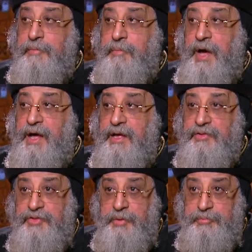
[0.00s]
مع
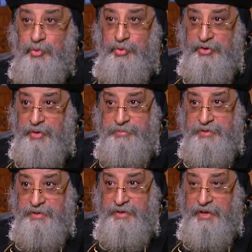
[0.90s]
الضبط
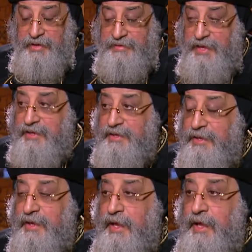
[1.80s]
والربط العسكري
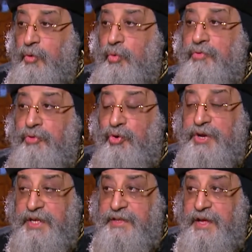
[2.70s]
وفوق
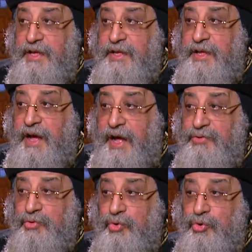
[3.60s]
كده
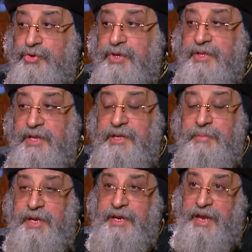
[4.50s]
عنده قدره الايمان